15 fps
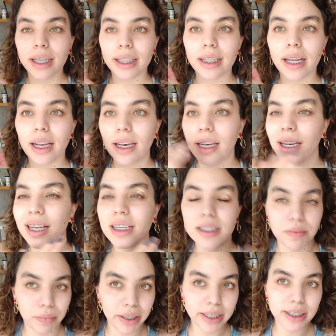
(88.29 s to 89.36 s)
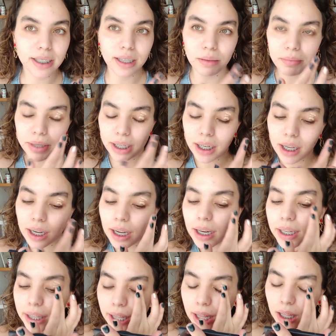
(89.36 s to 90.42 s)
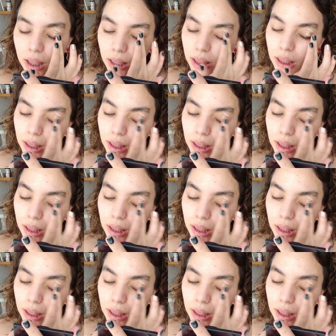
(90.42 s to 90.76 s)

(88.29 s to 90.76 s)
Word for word: qué tal les parece también la calidad